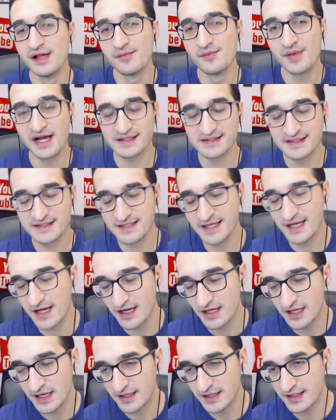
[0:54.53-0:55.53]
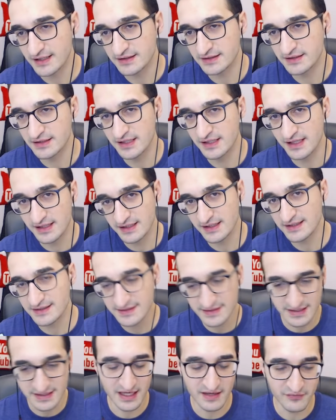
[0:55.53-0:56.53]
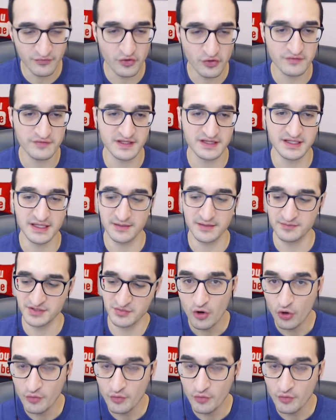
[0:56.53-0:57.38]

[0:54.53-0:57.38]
ben sağ kanat yerine sağ forvet yapmışım.